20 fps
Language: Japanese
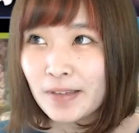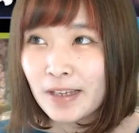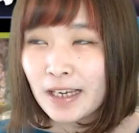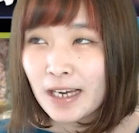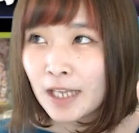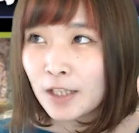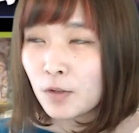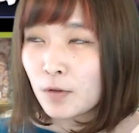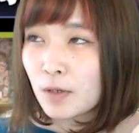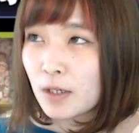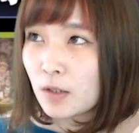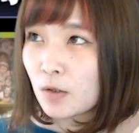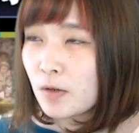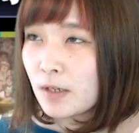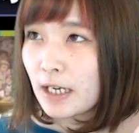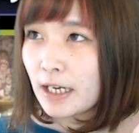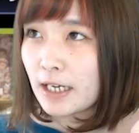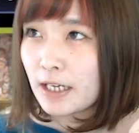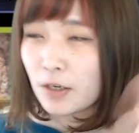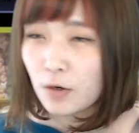あとは今
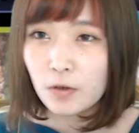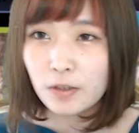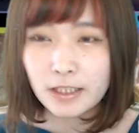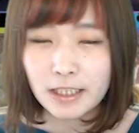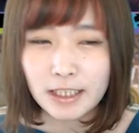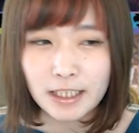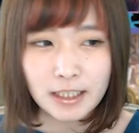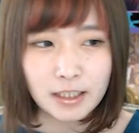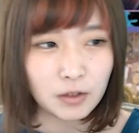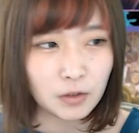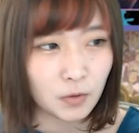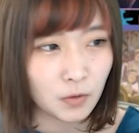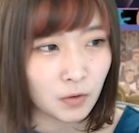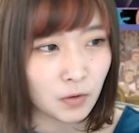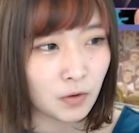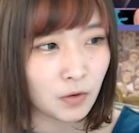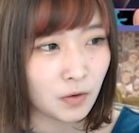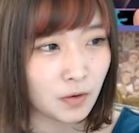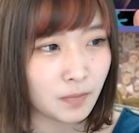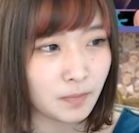回ロキ
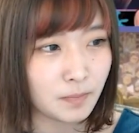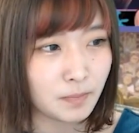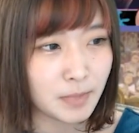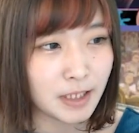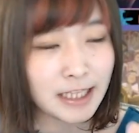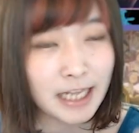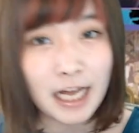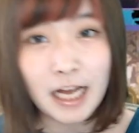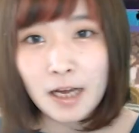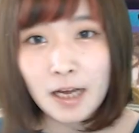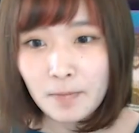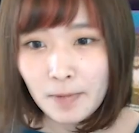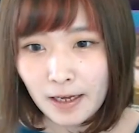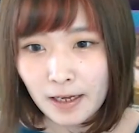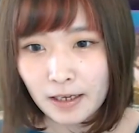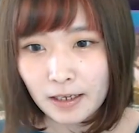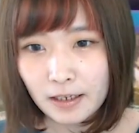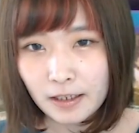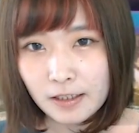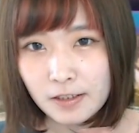とミナーバ
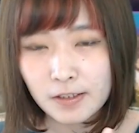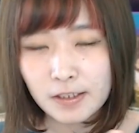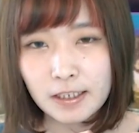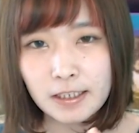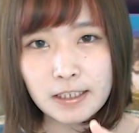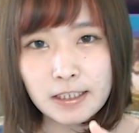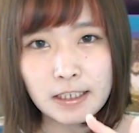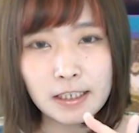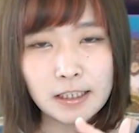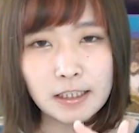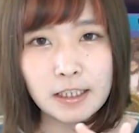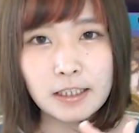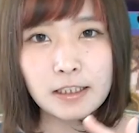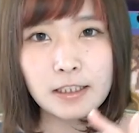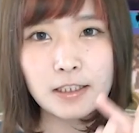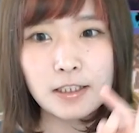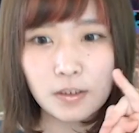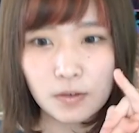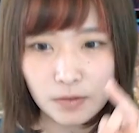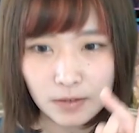が追加されたん
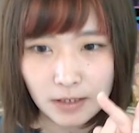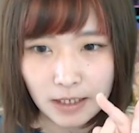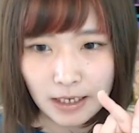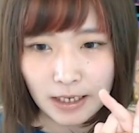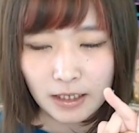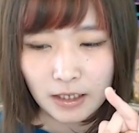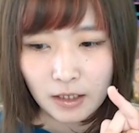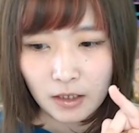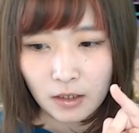ですよね